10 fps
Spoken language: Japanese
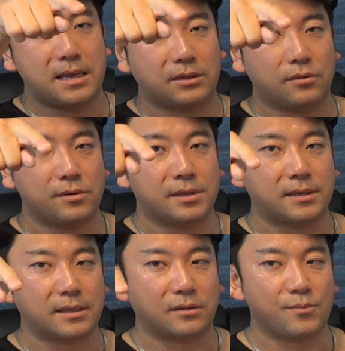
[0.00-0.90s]
どういうふうに
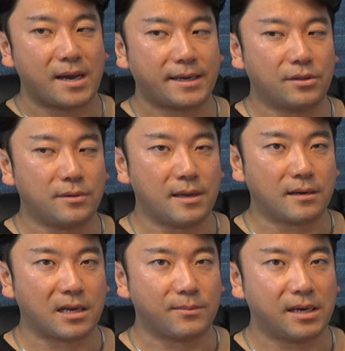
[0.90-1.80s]
行くかっていうと、マケドニア
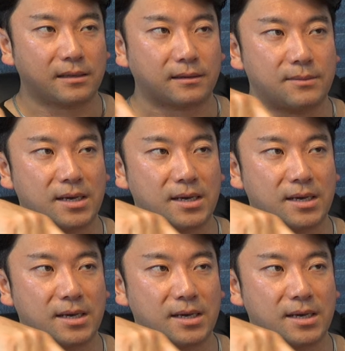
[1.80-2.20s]
から回って、